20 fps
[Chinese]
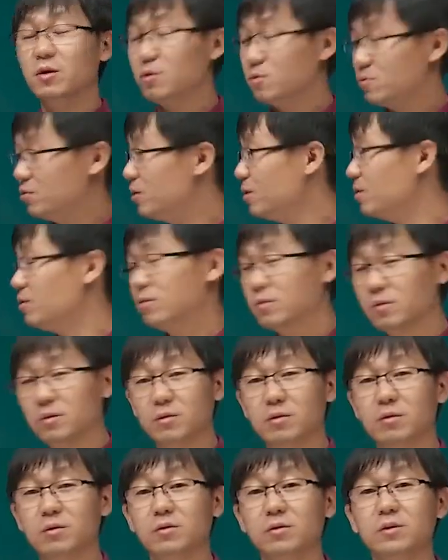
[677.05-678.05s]
国有
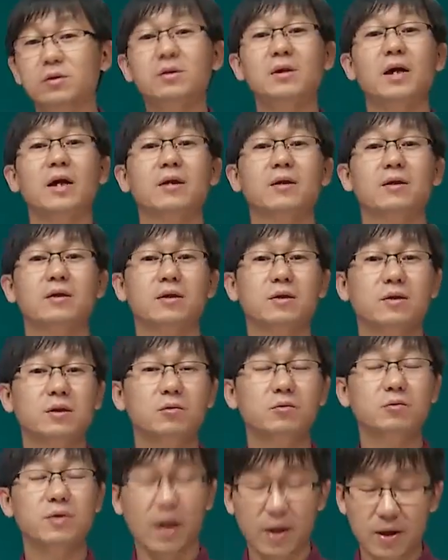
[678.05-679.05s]
哦资产的这
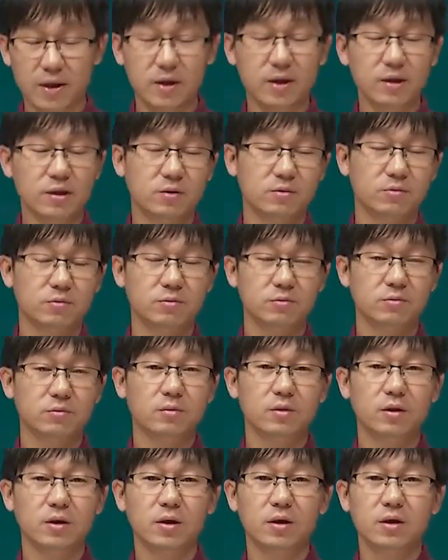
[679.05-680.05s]
种改革当中
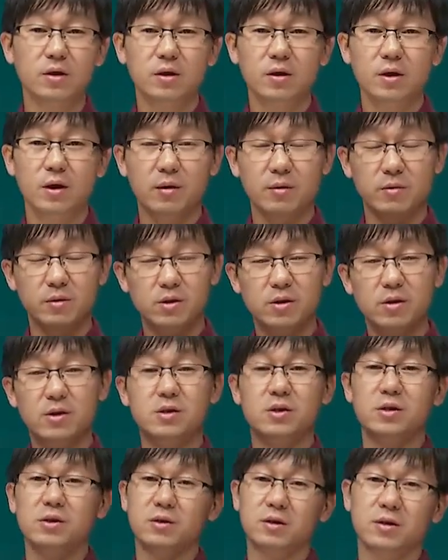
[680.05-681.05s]
啊呃
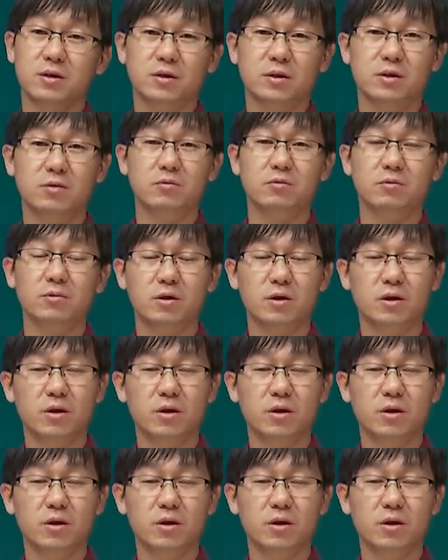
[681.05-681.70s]
进行的那种。